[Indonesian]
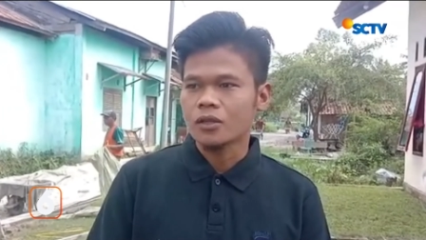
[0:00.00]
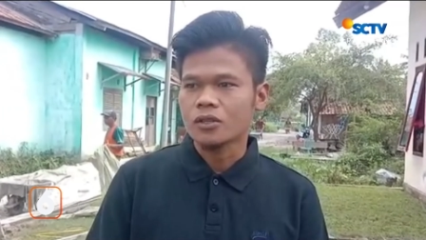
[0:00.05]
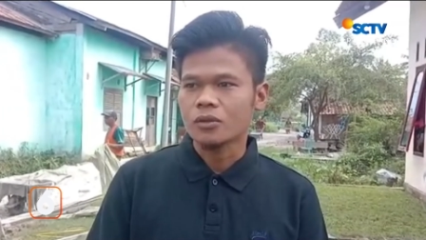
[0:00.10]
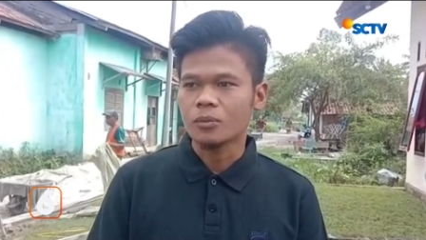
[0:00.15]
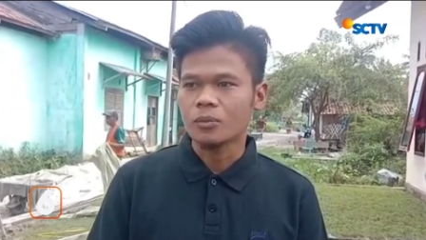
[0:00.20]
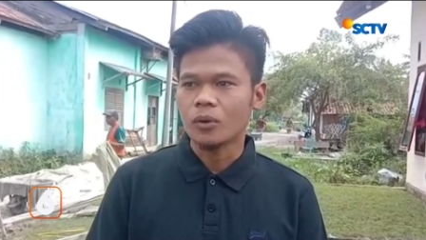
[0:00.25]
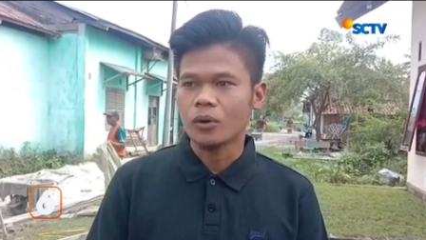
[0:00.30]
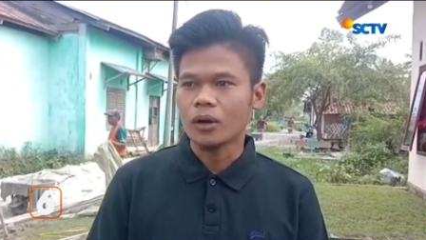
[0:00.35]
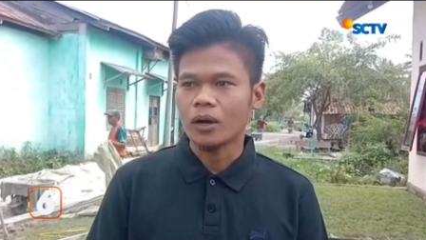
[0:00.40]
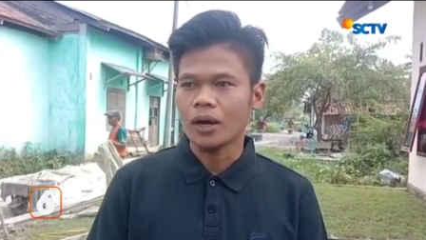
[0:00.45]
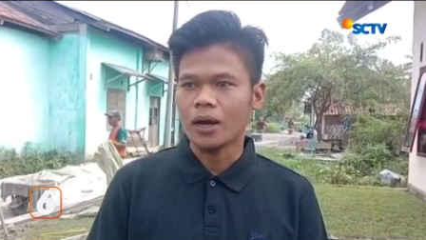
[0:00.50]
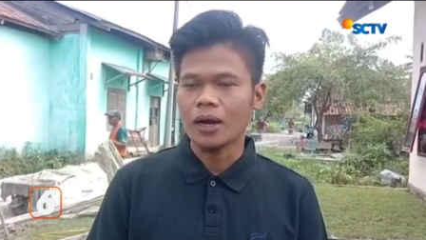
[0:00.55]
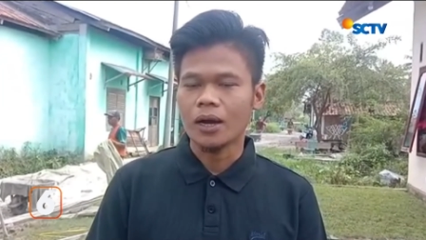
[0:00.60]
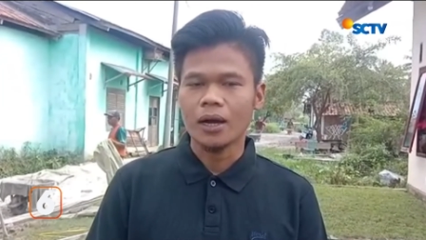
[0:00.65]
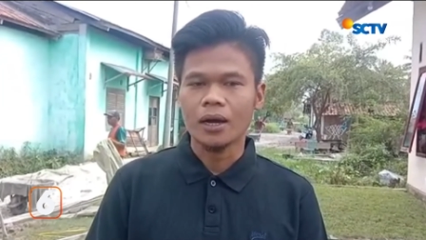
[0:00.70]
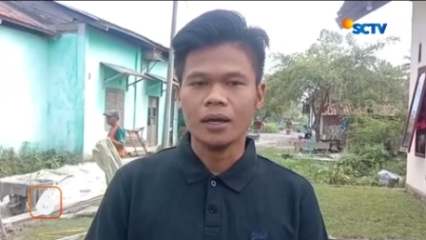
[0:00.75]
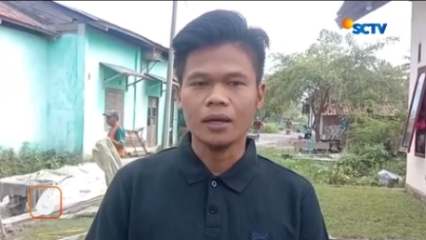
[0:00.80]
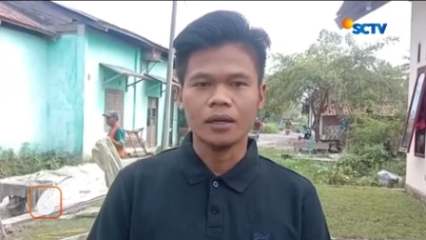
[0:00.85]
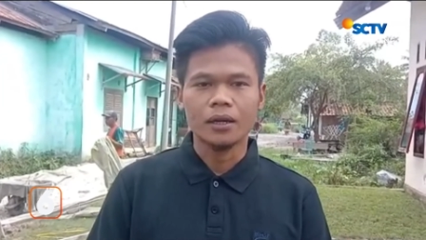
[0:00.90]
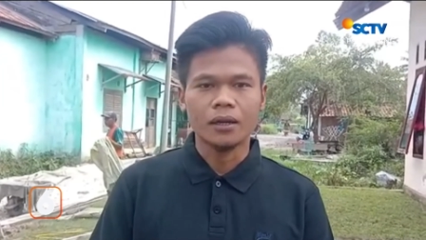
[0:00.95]

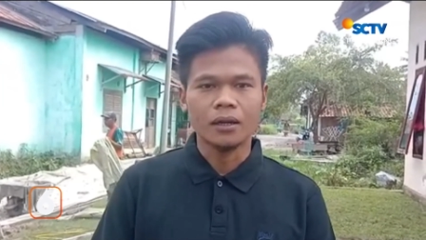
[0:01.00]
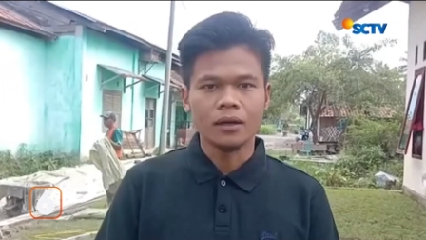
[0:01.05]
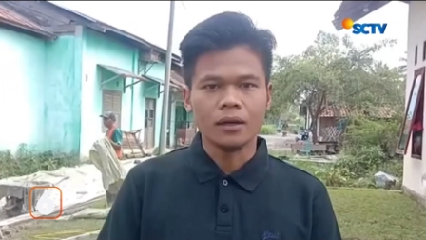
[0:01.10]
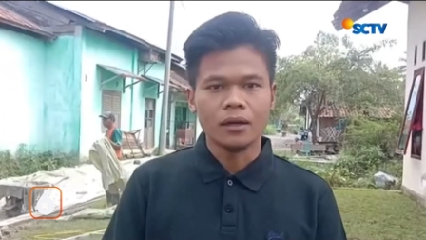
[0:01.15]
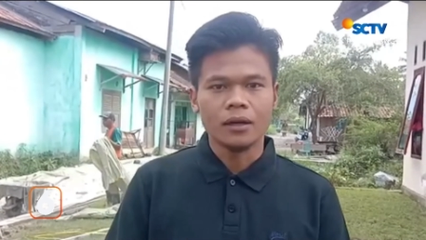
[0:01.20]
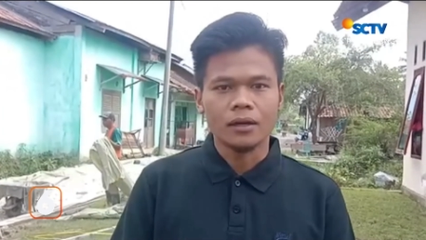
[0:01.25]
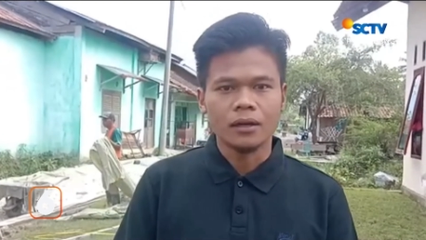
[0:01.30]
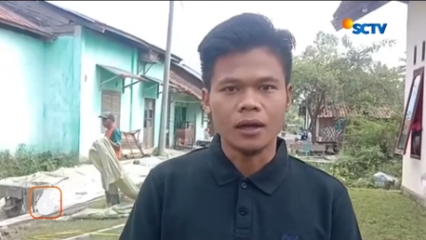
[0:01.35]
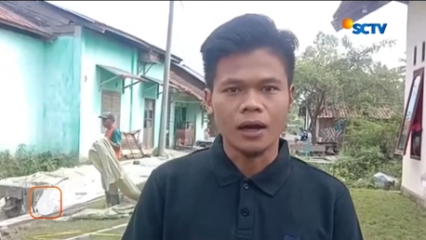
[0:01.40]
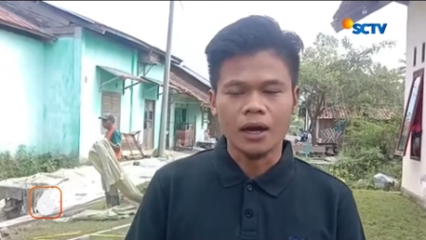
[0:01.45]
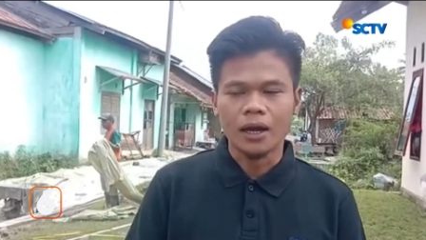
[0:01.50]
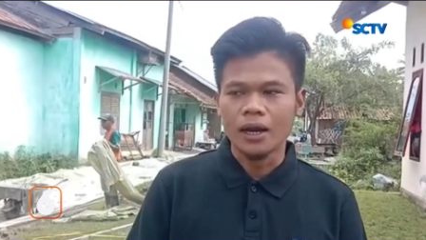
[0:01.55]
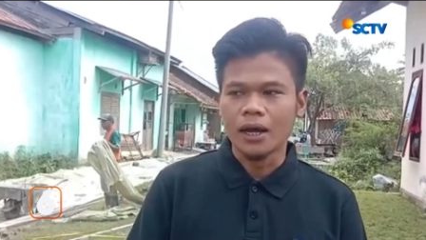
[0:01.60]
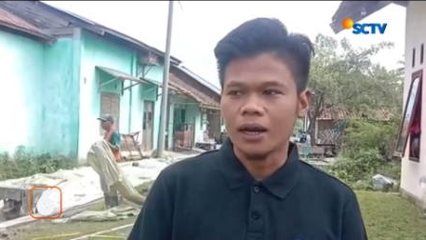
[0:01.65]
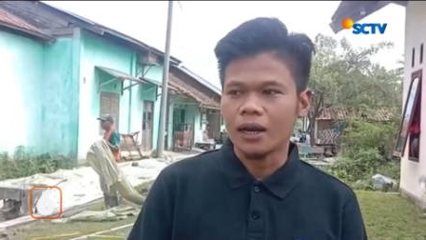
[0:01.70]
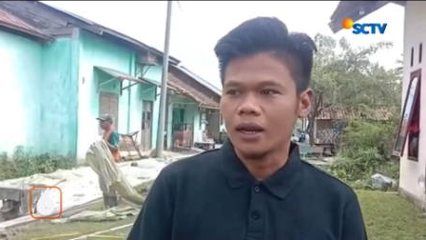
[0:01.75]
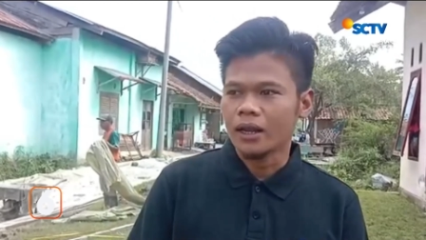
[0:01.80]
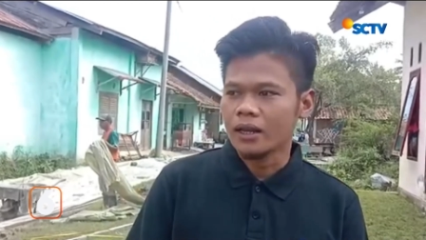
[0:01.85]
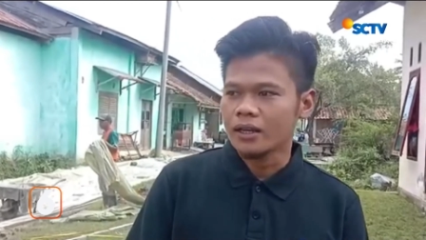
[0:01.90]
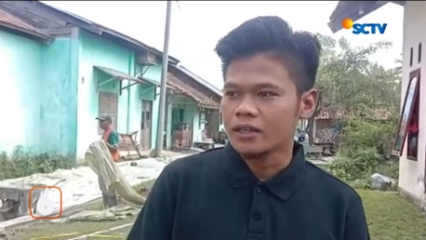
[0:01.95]
Semoga dengan
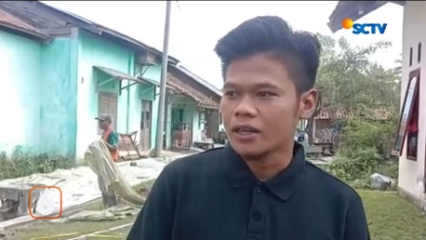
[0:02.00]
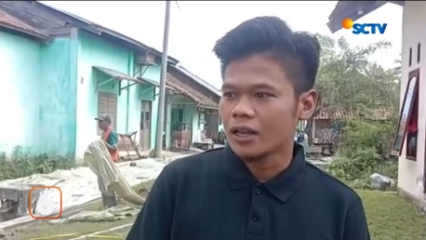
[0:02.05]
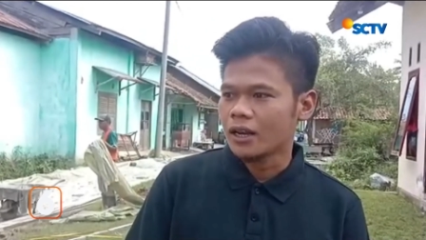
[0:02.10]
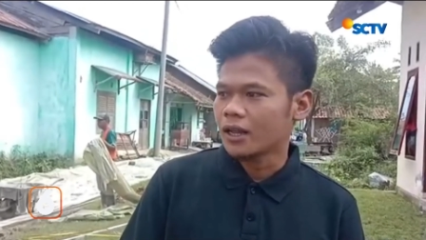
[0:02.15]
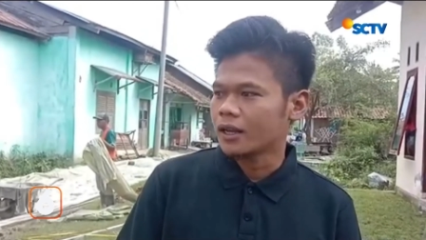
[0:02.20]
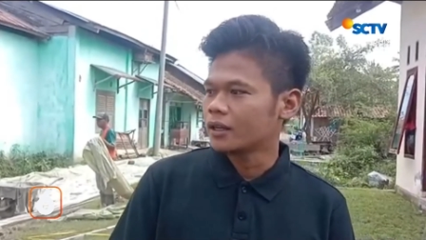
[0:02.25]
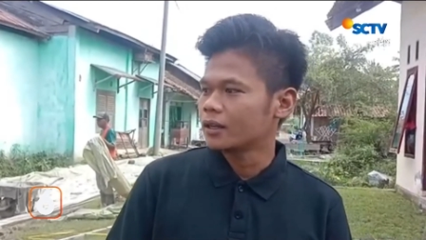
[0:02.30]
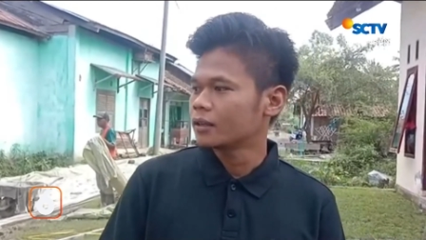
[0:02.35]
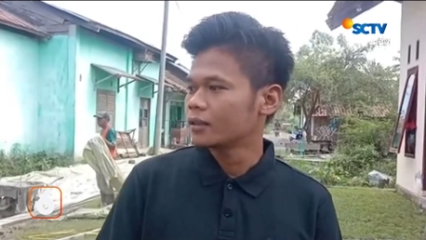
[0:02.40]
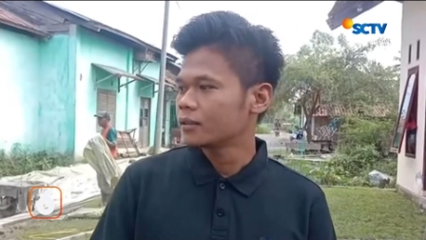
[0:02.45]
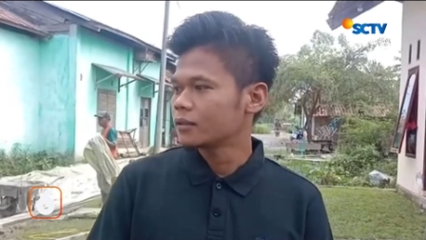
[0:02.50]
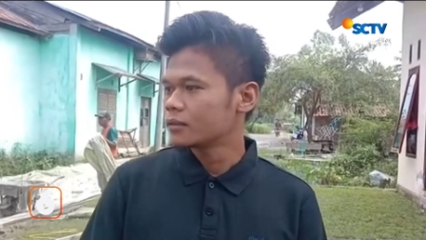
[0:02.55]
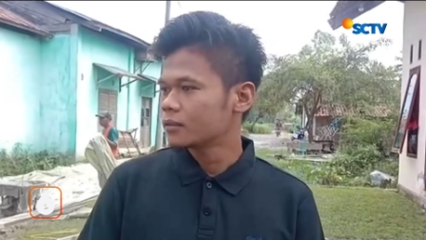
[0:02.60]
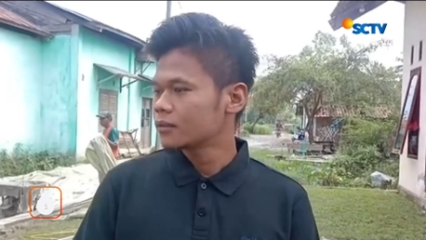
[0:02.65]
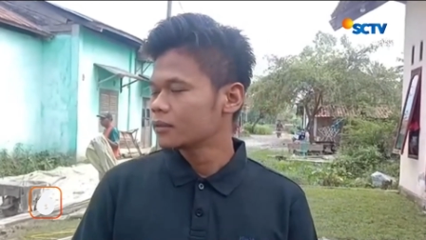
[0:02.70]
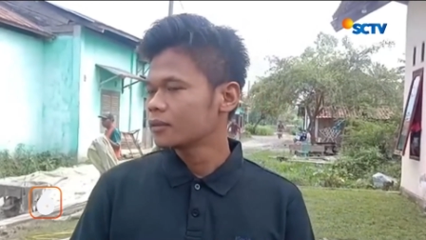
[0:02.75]
adanya jalan